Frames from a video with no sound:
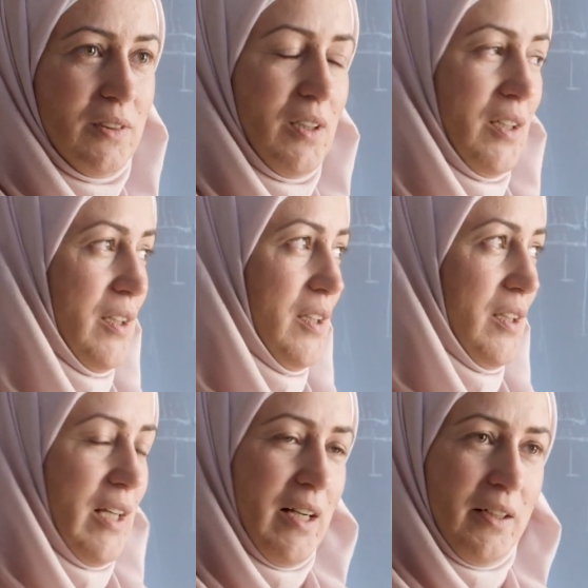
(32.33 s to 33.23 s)
J'étais
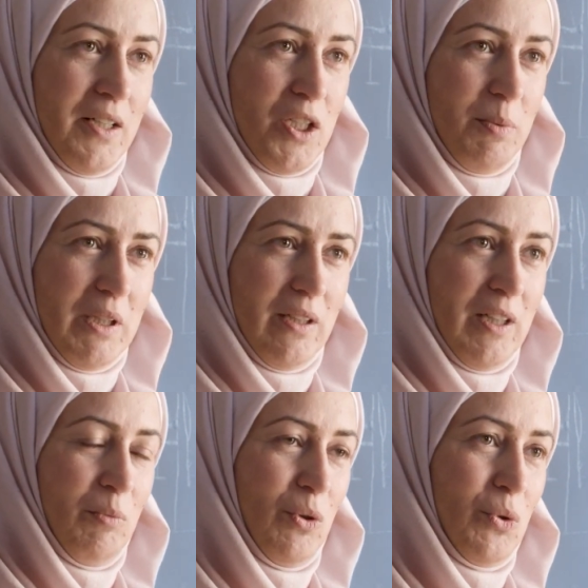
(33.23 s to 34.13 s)
avec mon
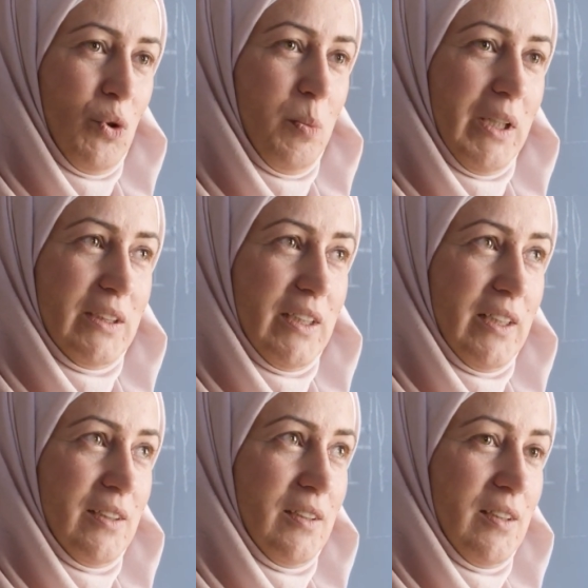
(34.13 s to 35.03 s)
ami dans la rue
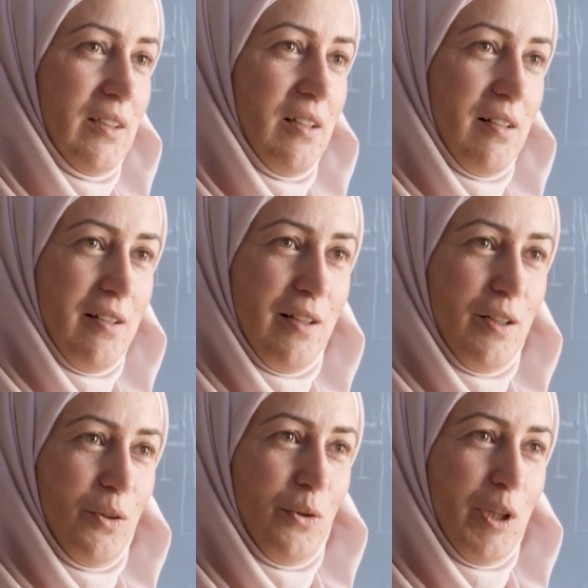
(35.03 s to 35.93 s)
d'Amra. Nous
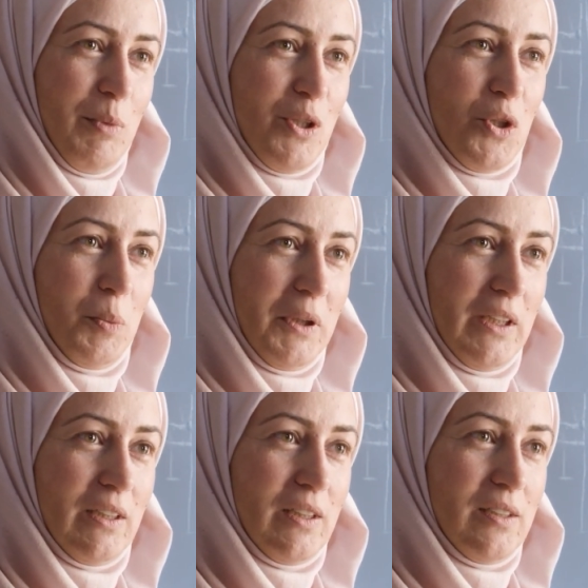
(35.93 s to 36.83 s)
avions quelque chose à
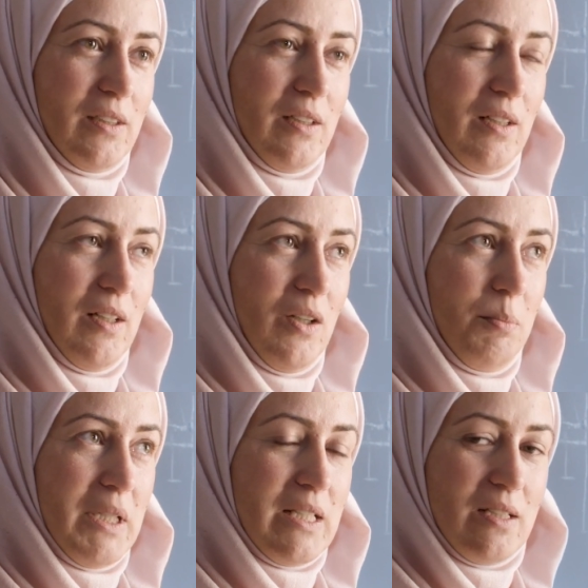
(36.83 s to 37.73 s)
faire.
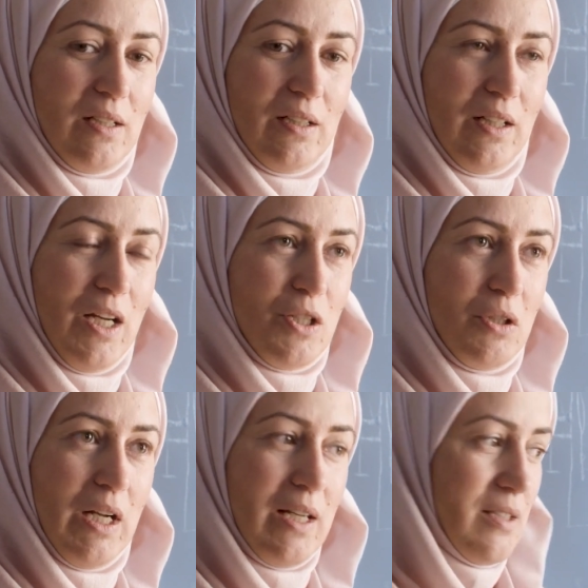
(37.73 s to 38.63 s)
Ensuite, nous
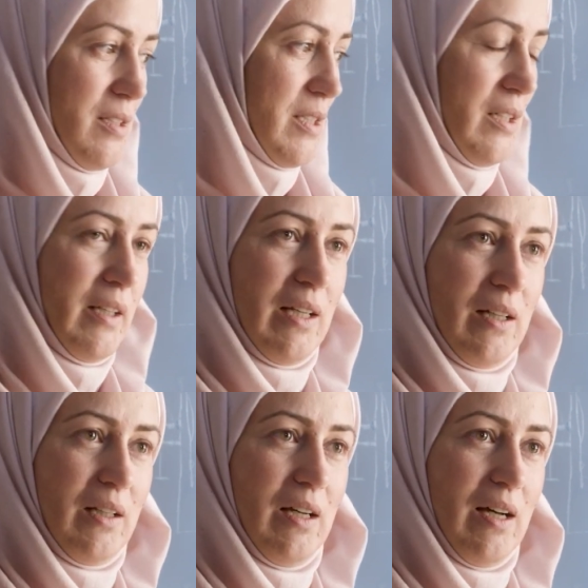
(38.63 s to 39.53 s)
avons décidé d'aller
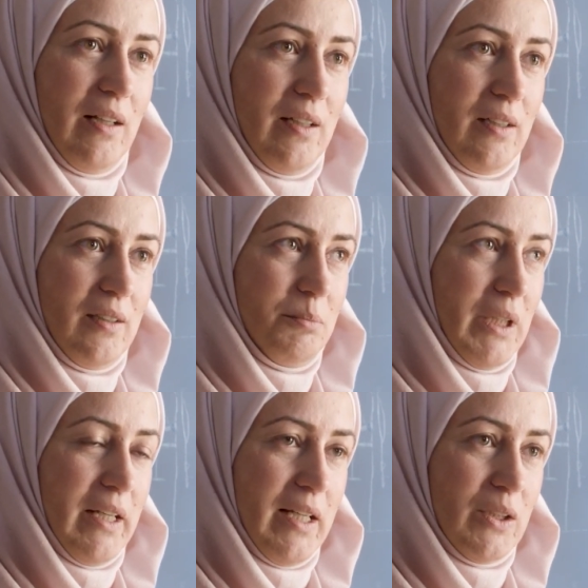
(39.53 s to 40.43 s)
faire des courses.
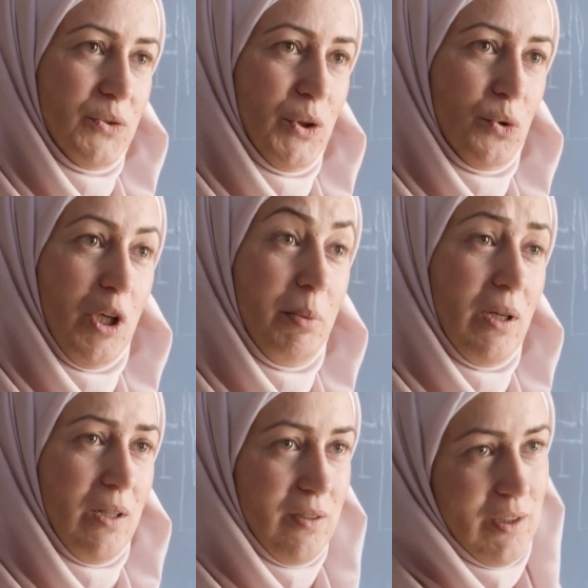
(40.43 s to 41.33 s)
Mais
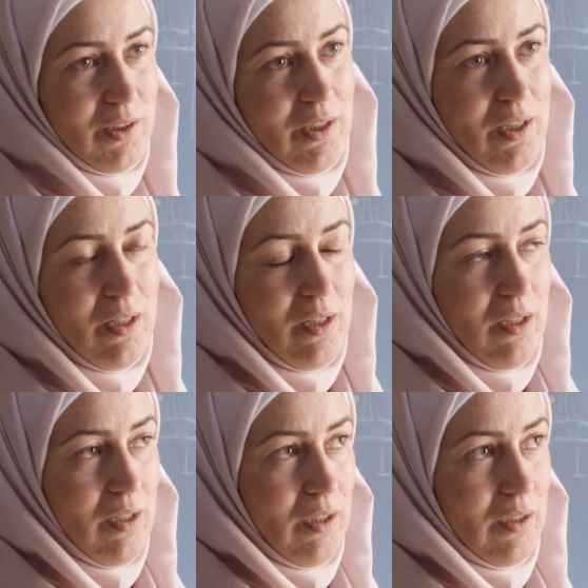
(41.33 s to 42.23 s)
heureusement, nous sommes
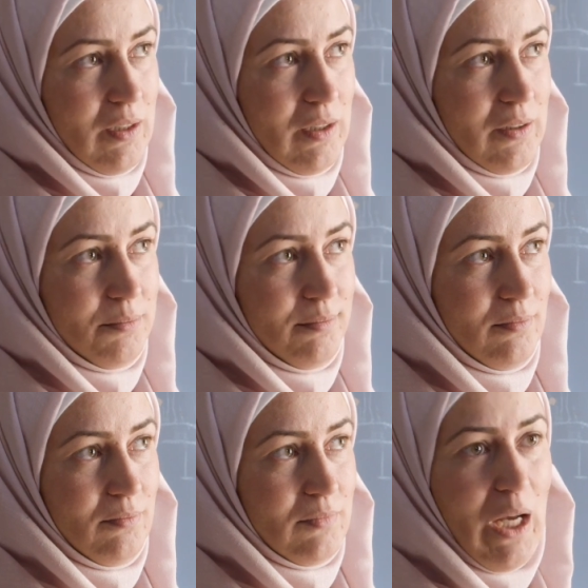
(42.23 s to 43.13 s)
allés dans une
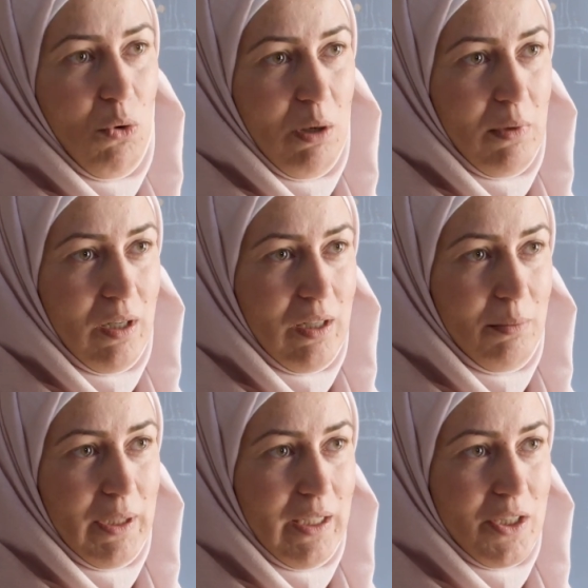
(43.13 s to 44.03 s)
boutique qui avait un
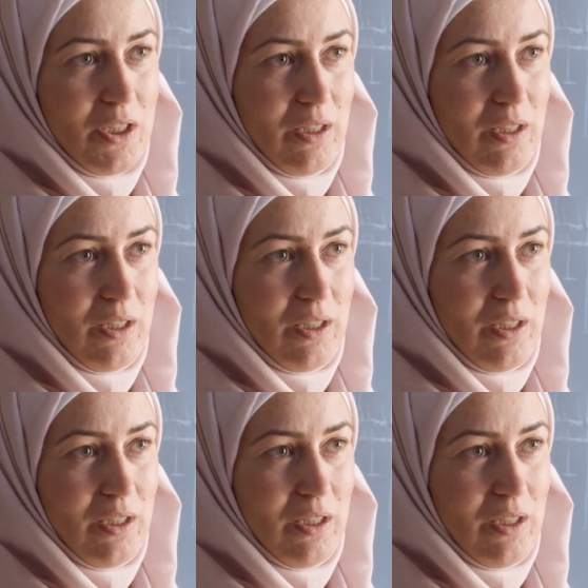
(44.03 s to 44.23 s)
sous-sol.